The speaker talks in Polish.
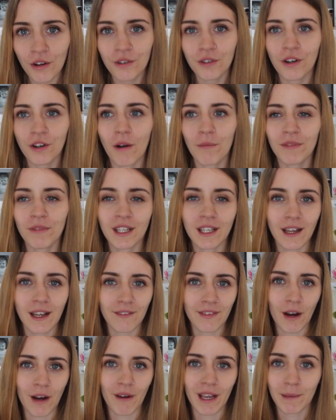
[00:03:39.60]
ogromny
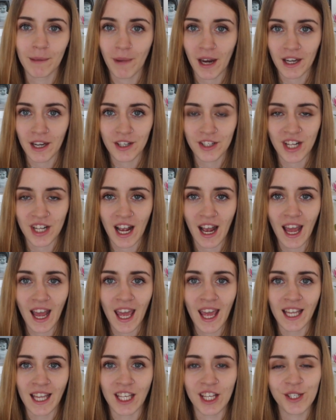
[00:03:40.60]
kawałek Paryża.
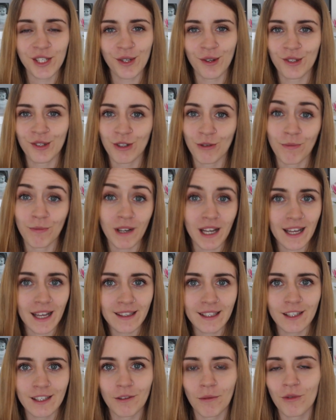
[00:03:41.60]
Jeśli chodzi o
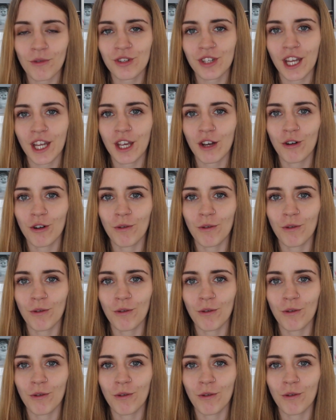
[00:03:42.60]
bilety, to można je